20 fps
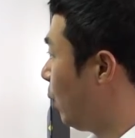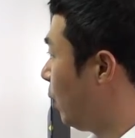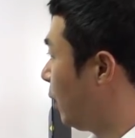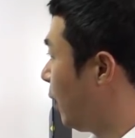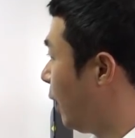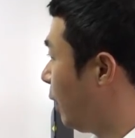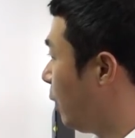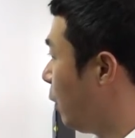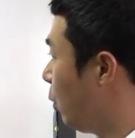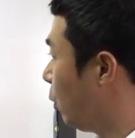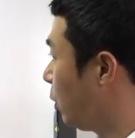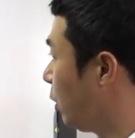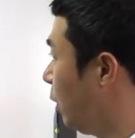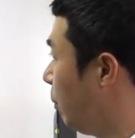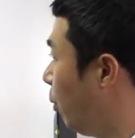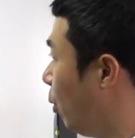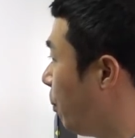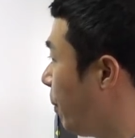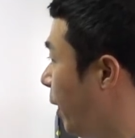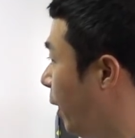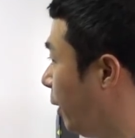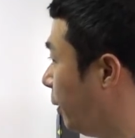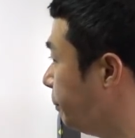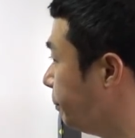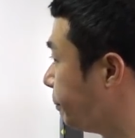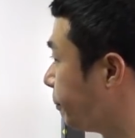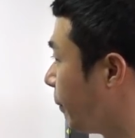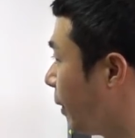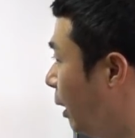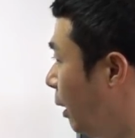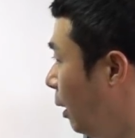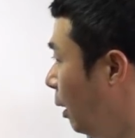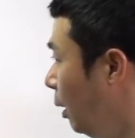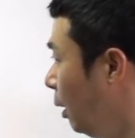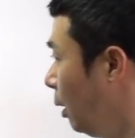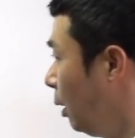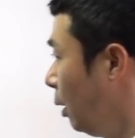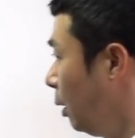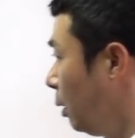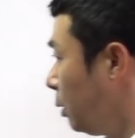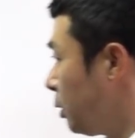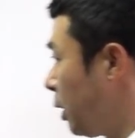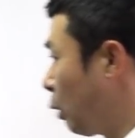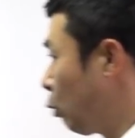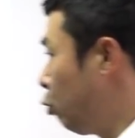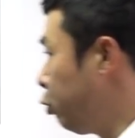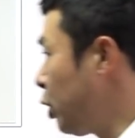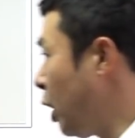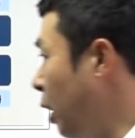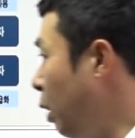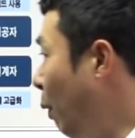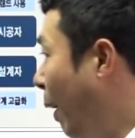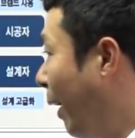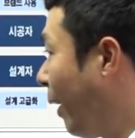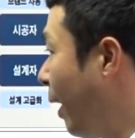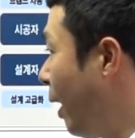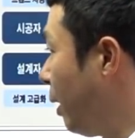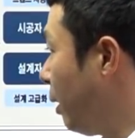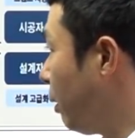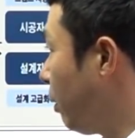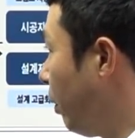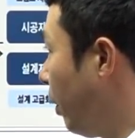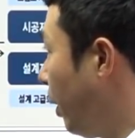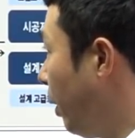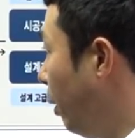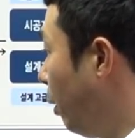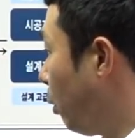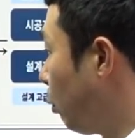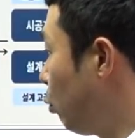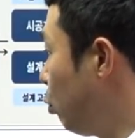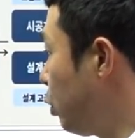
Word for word: 호에 대한 내용들을 보면, 자, 규제를 완화하는 거예요.